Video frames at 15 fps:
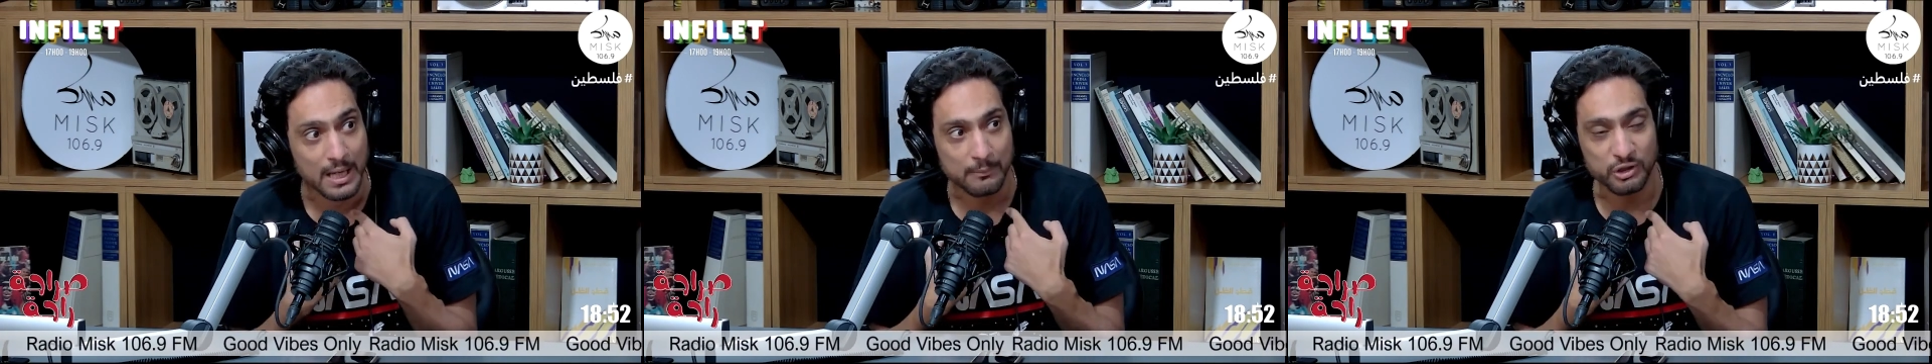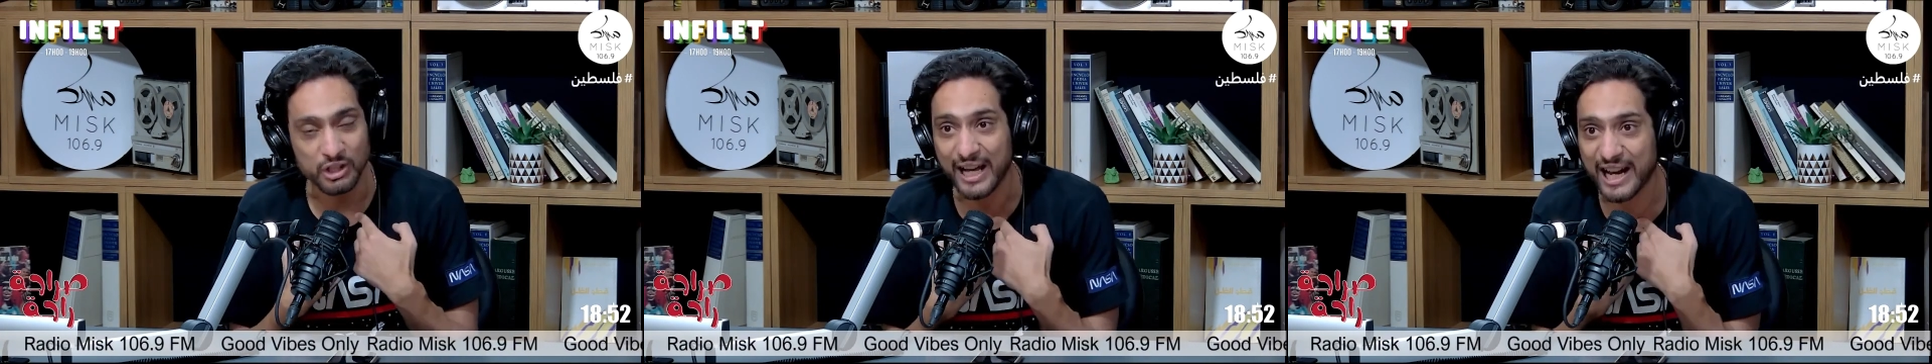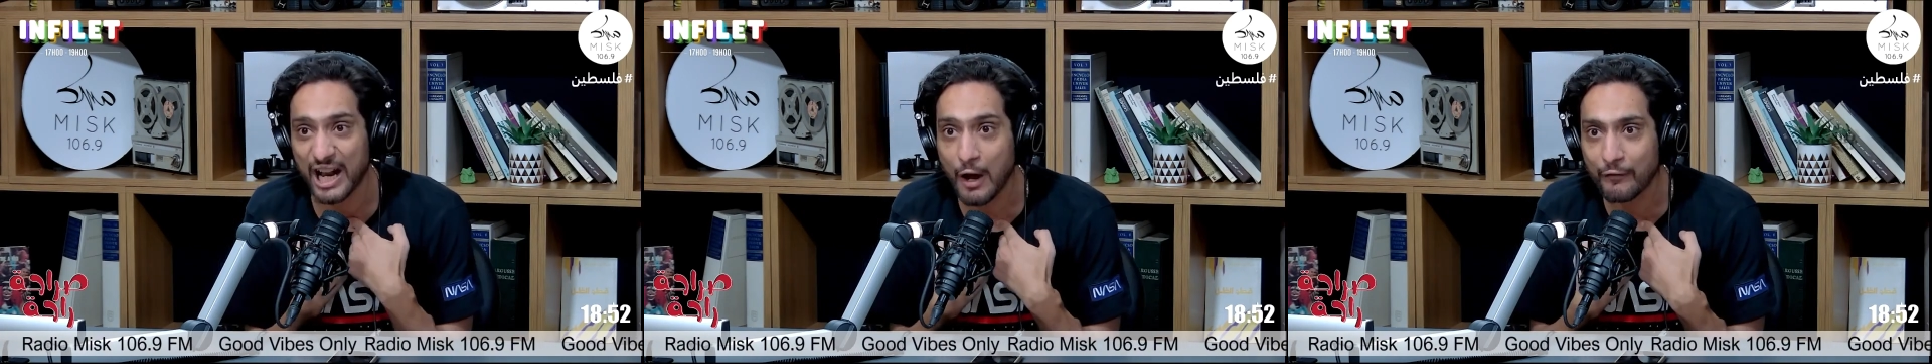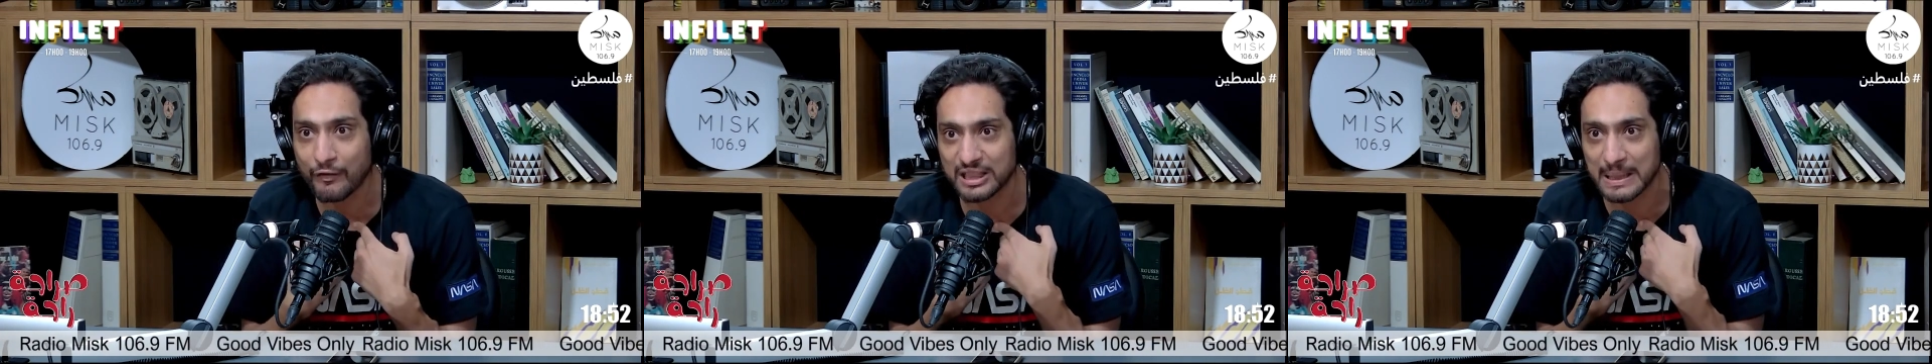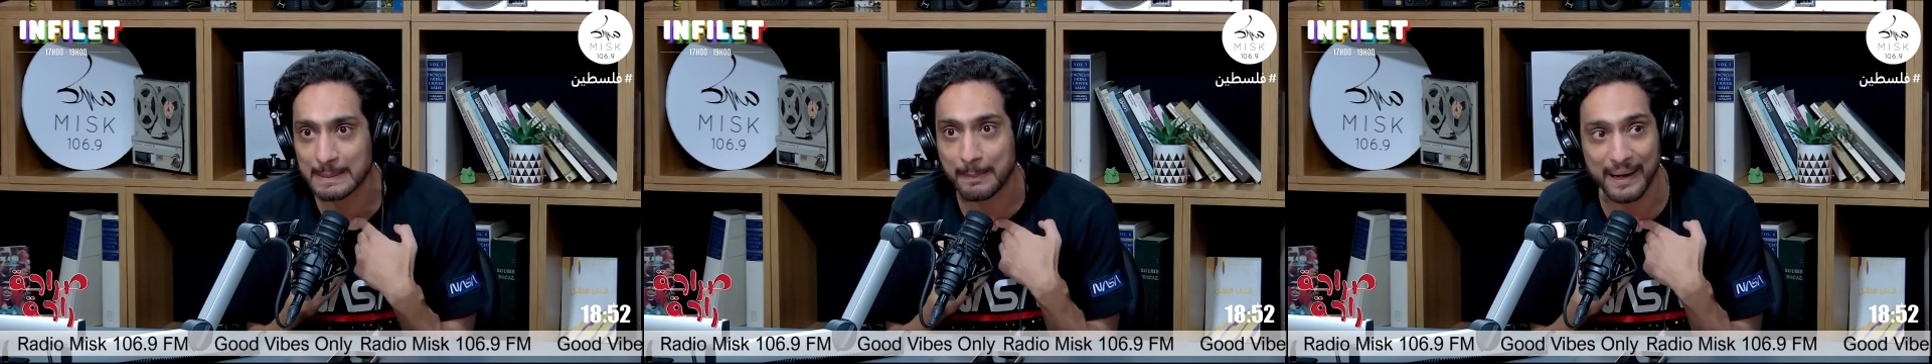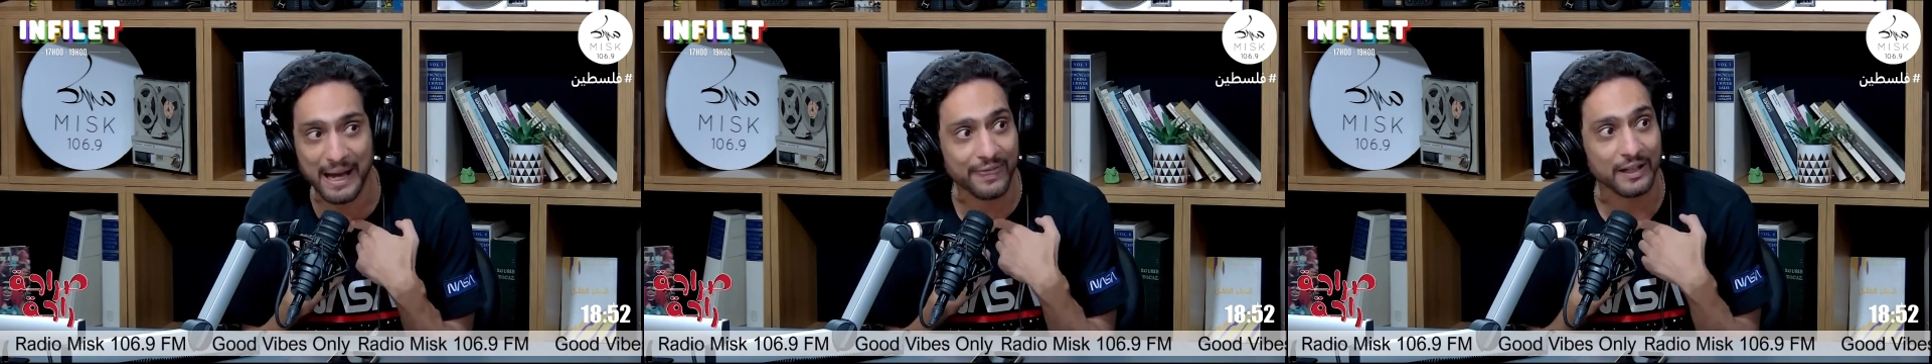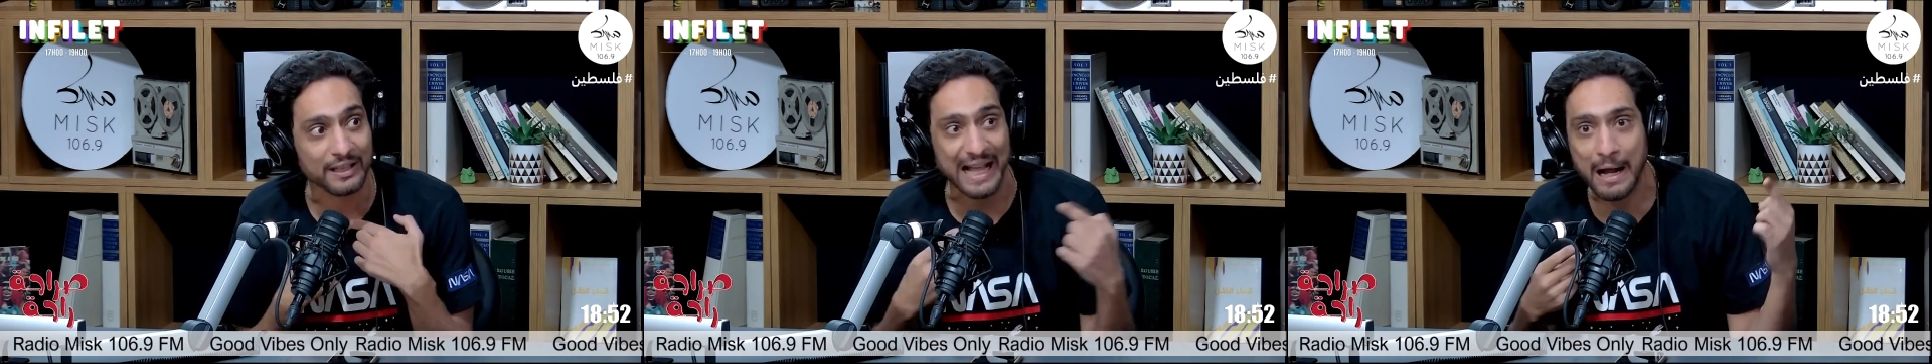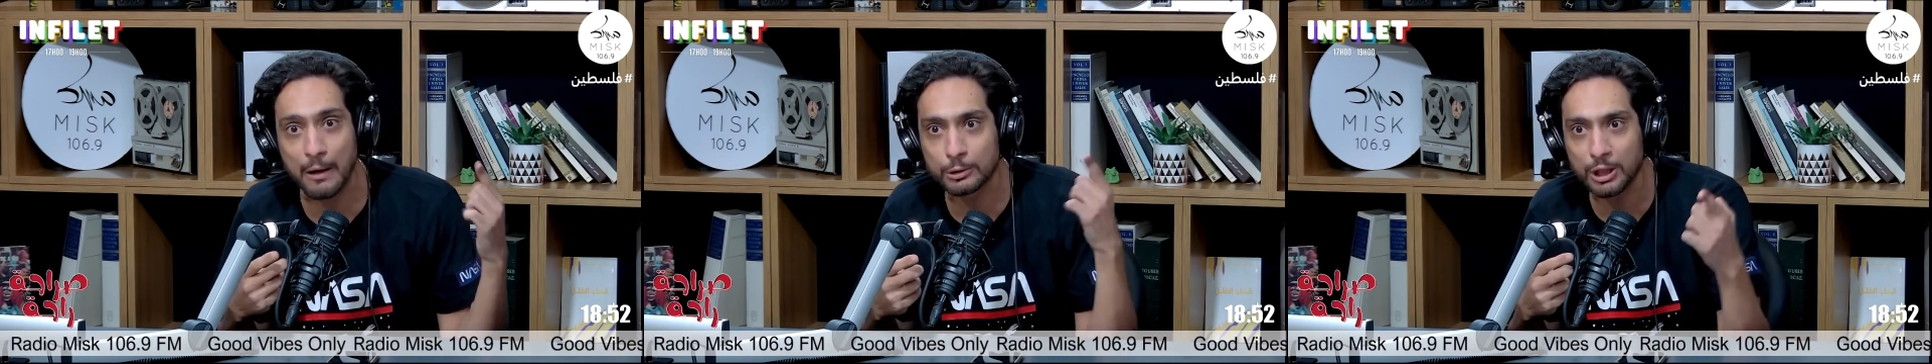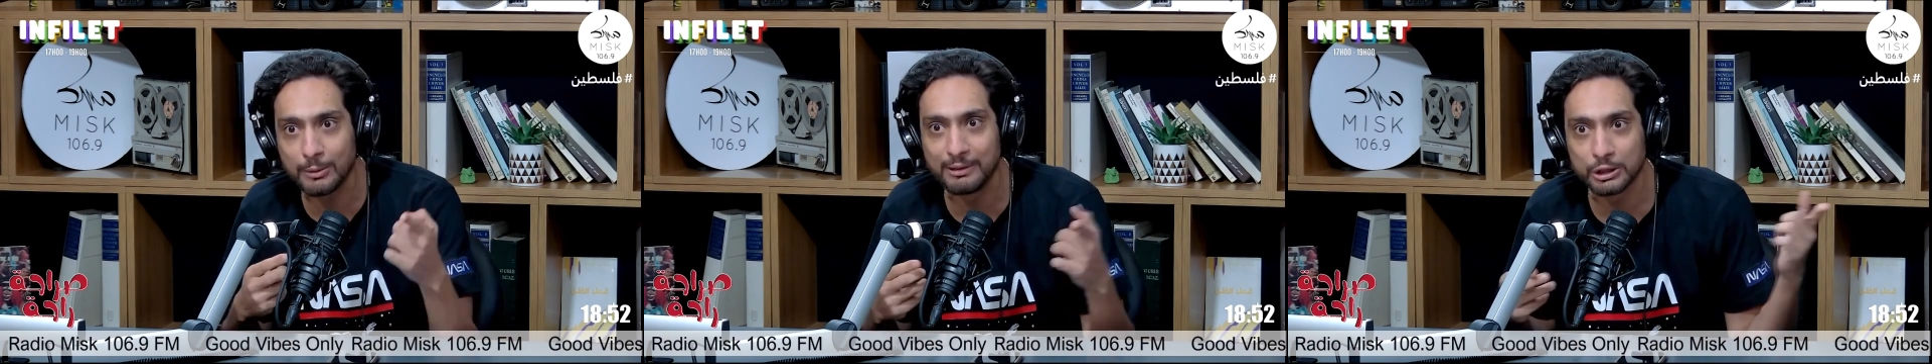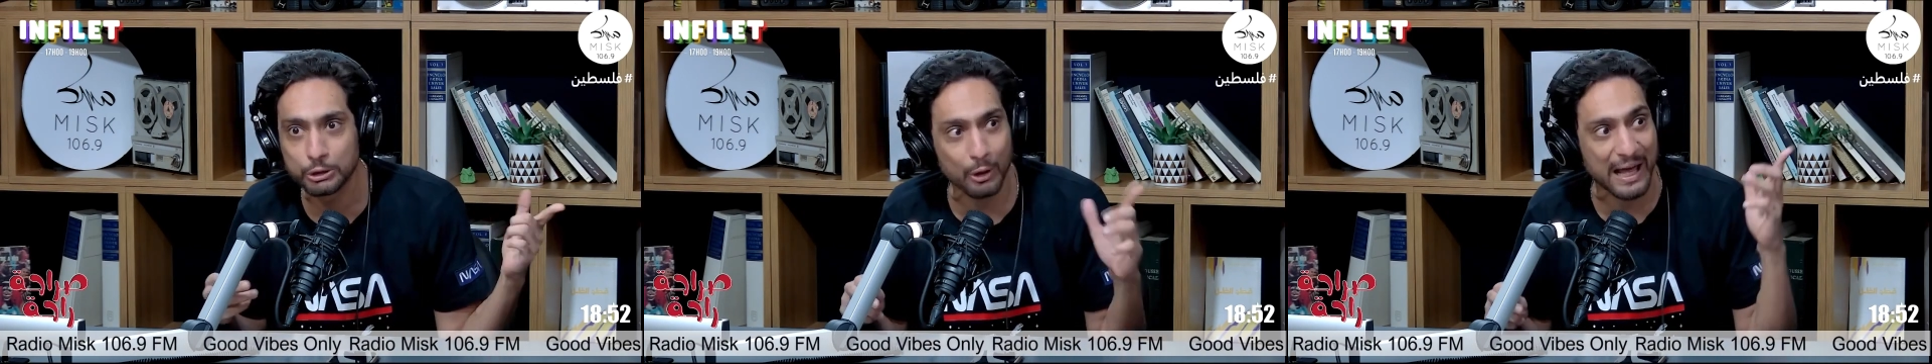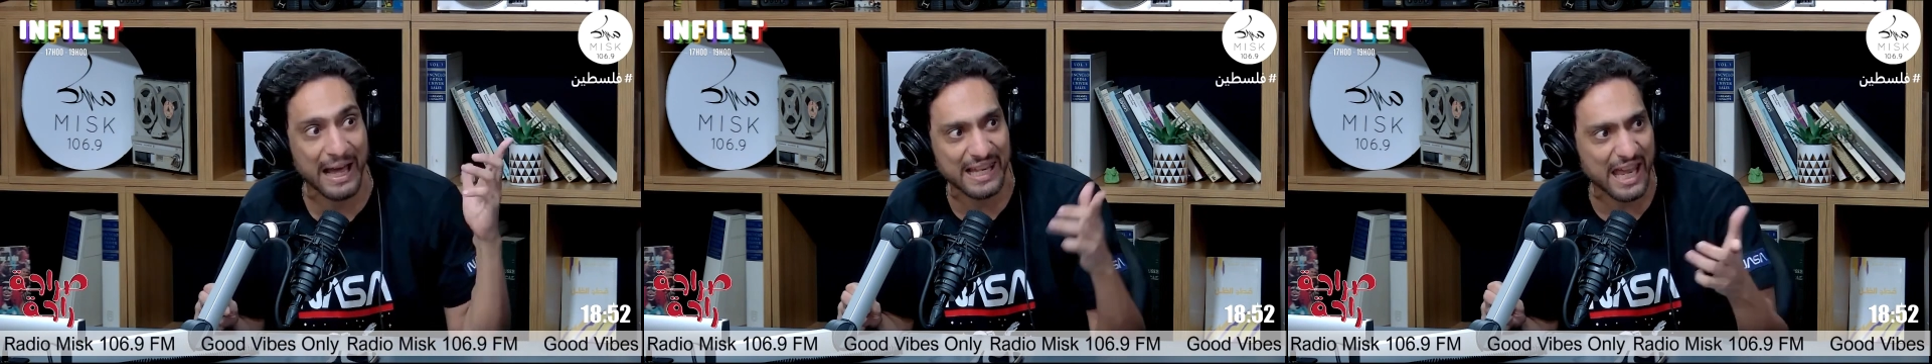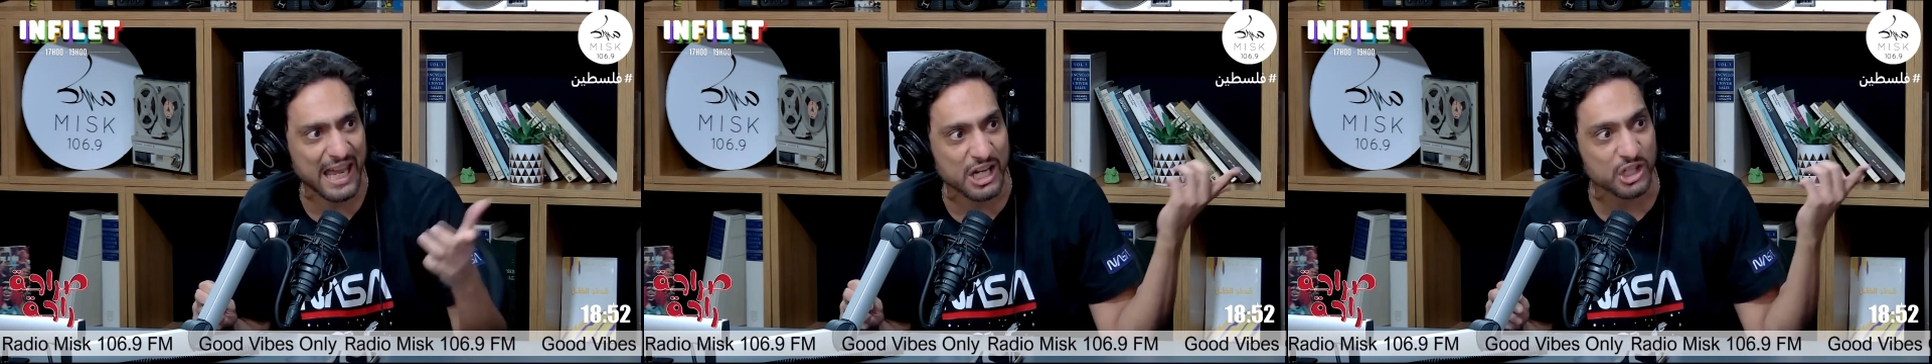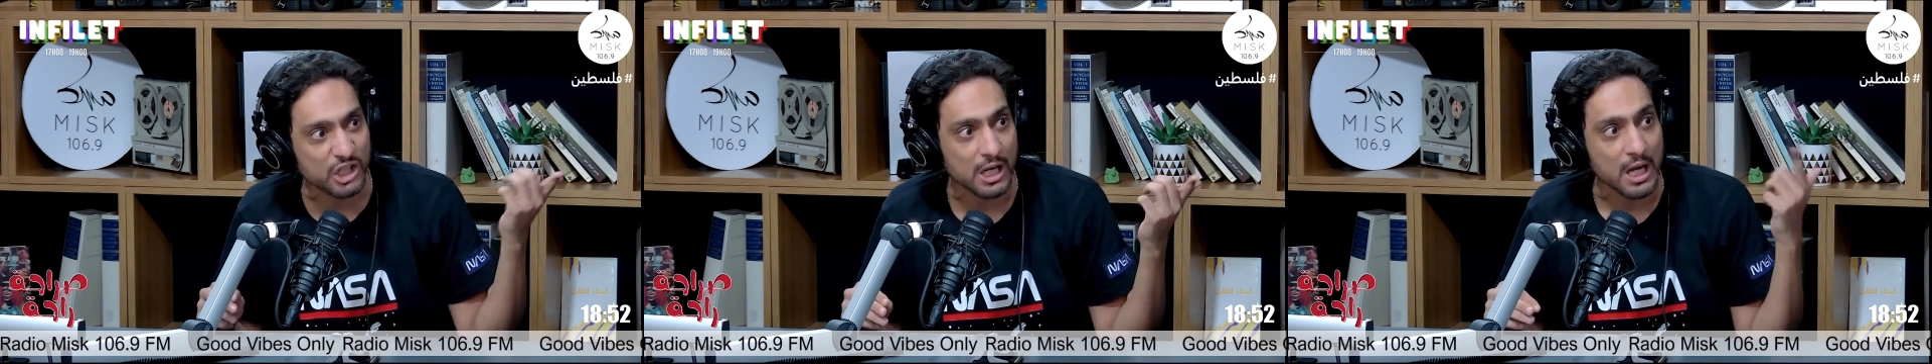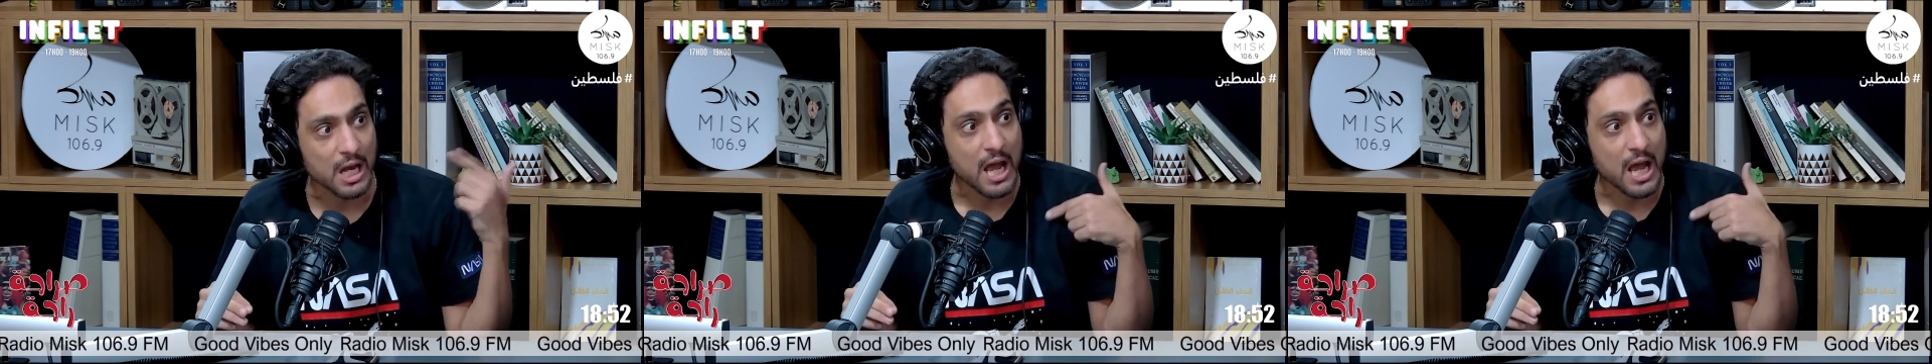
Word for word: باش نقراوا في الدار مع بعضنا تعاود لامي طول علاش